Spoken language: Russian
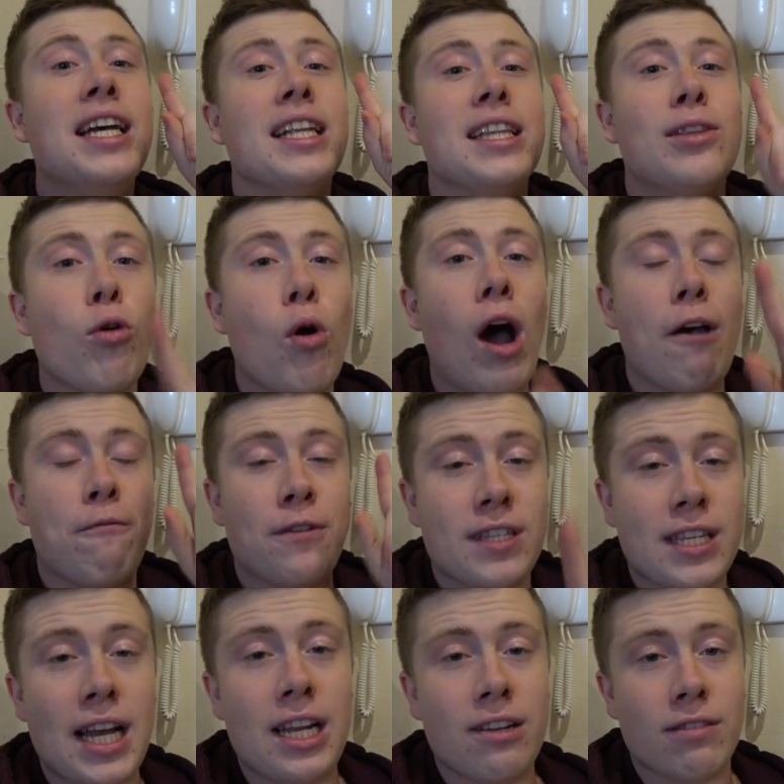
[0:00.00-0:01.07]
до
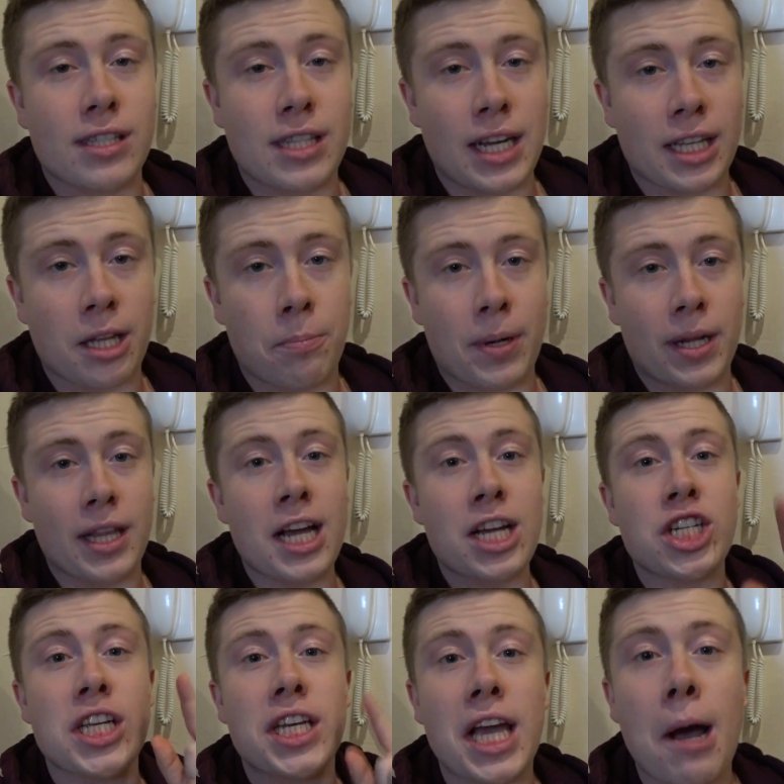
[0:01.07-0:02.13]
официального старта
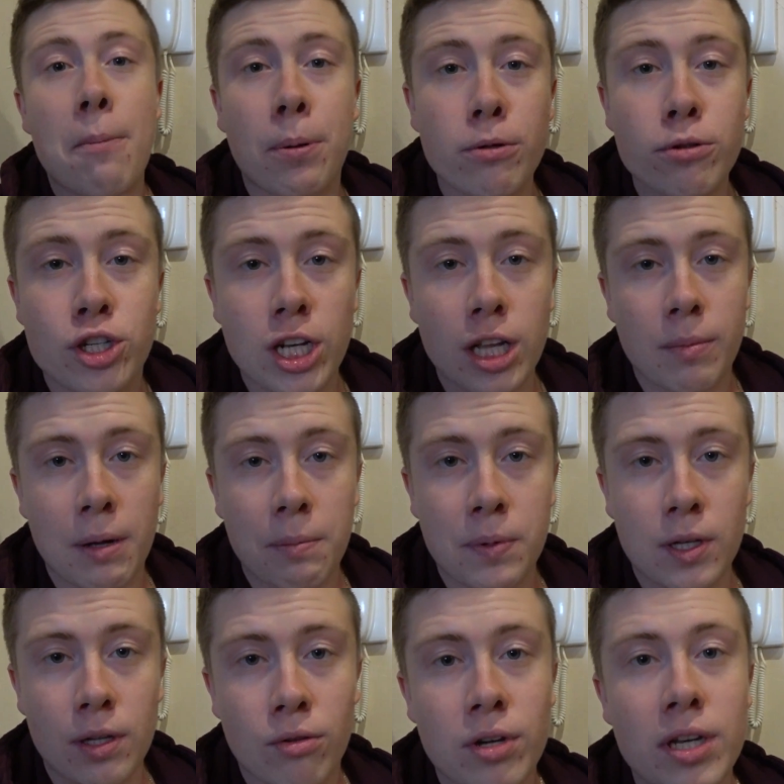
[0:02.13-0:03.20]
продаж я получил
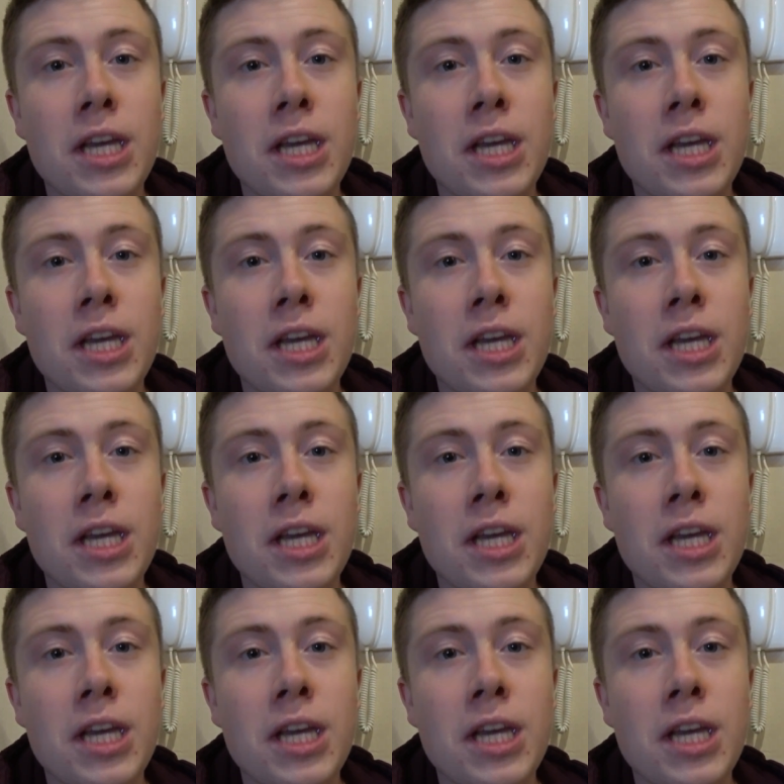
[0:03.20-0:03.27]
мобилу.